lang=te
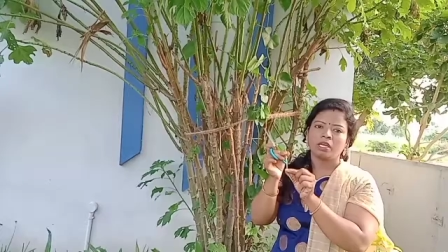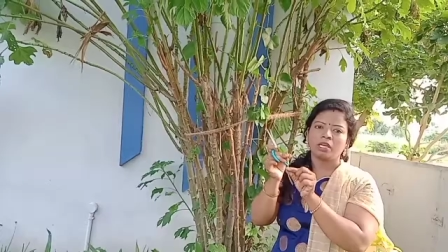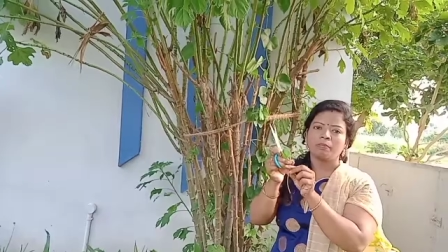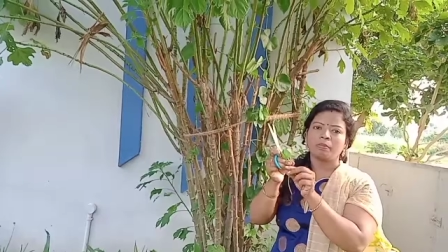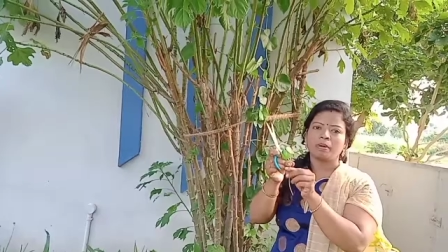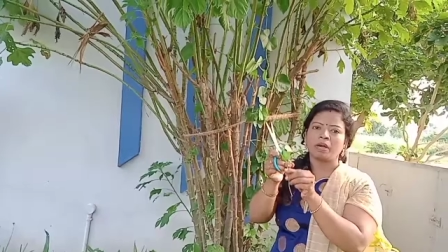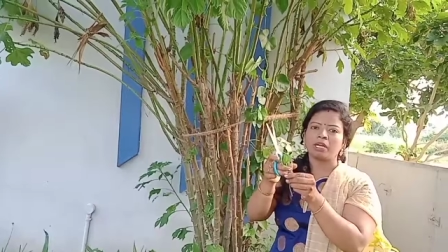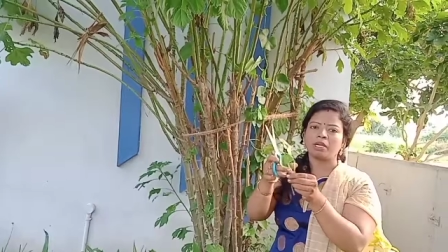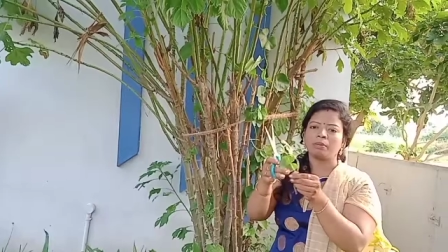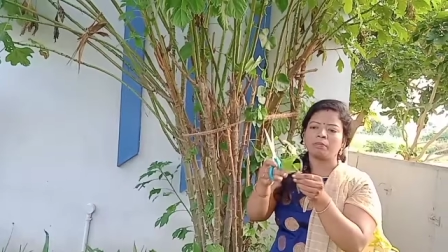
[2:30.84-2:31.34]
ఈ
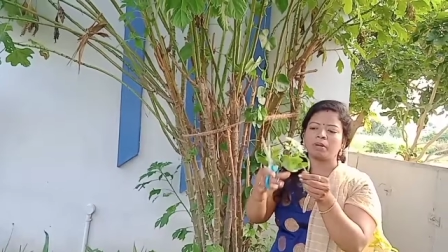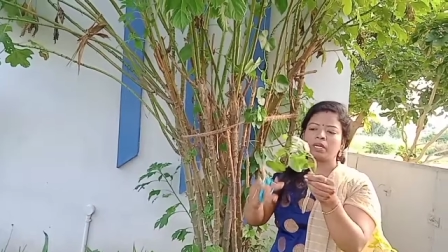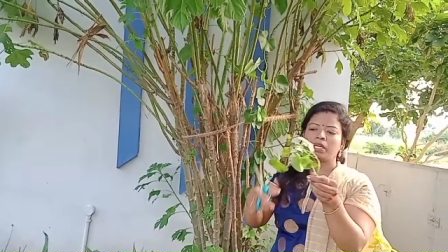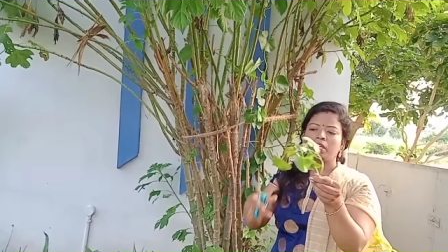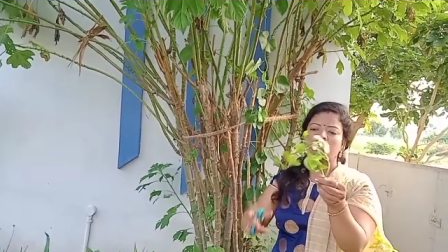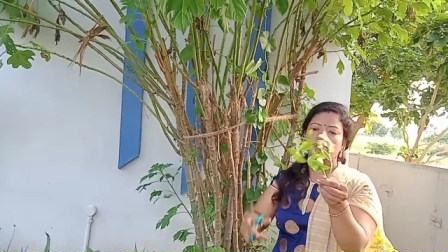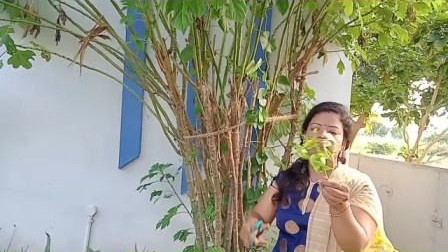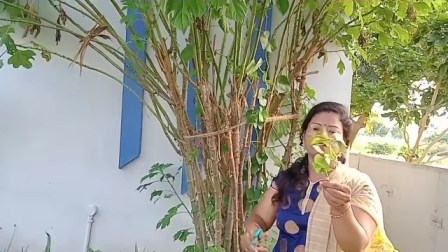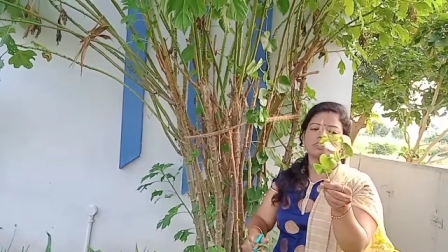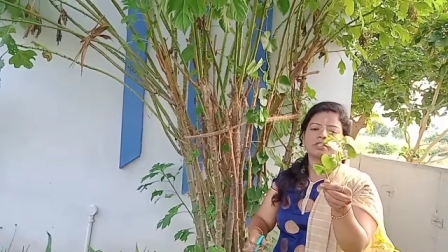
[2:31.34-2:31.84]
పార్ట్ని
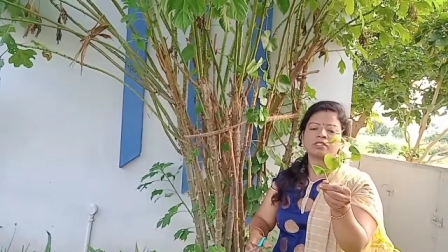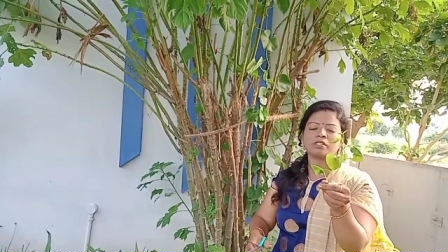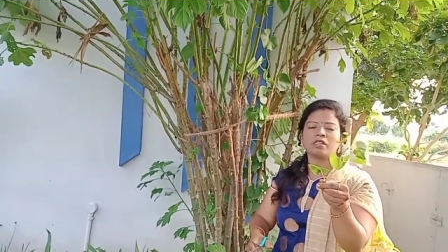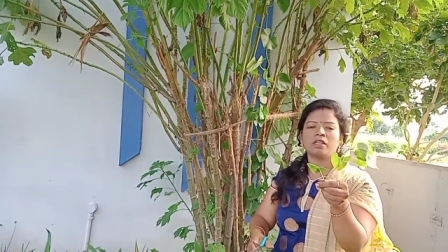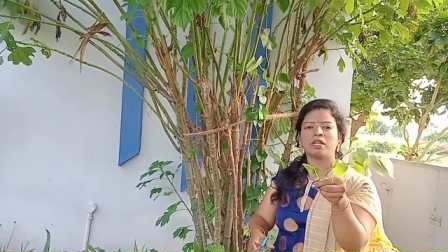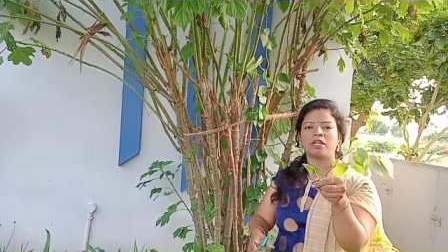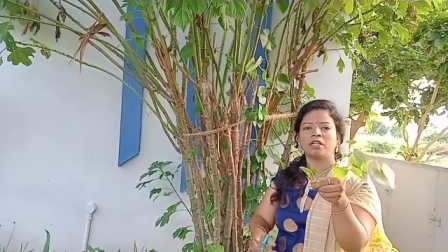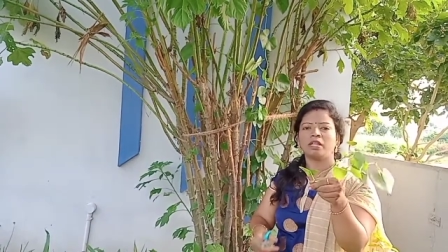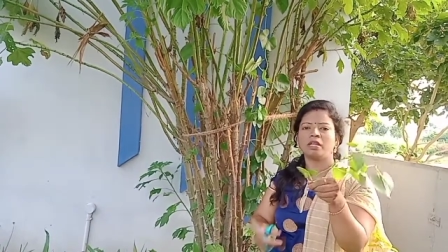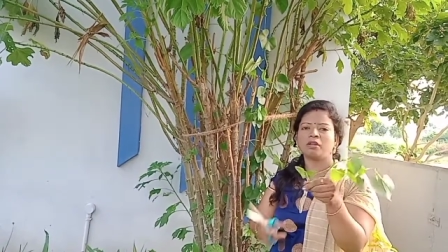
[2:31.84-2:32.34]
మట్టిలో వచ్చేస్తే
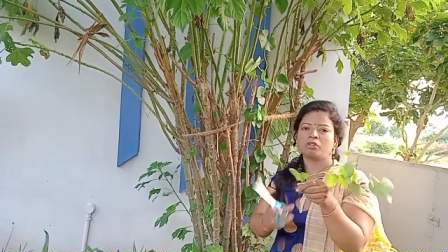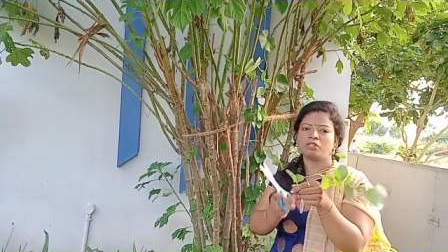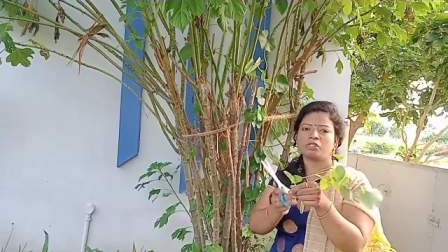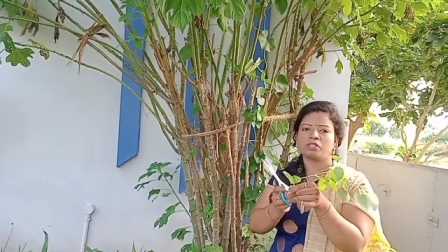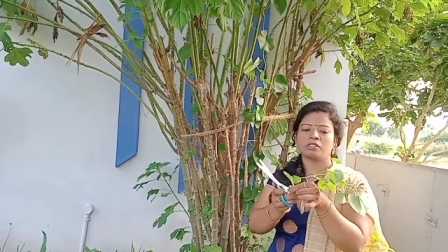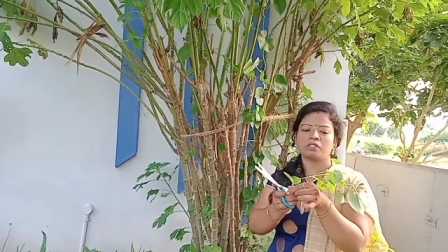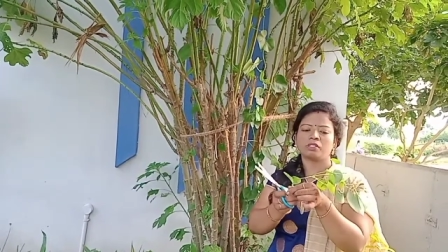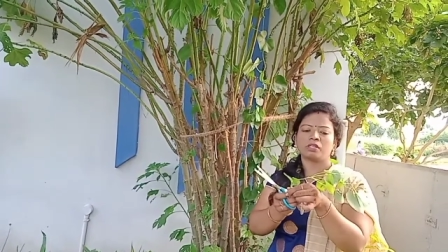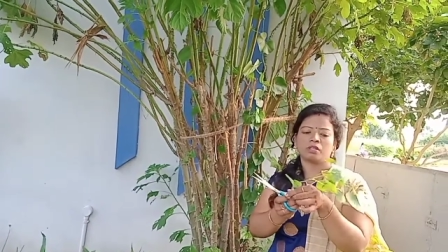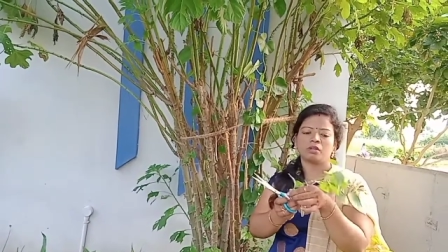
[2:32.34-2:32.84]
అదే
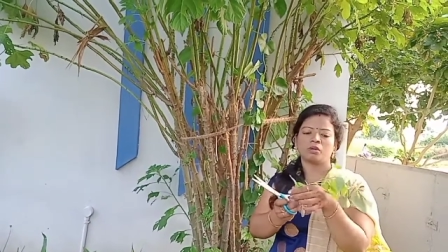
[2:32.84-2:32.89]
వచ్చేస్తుంది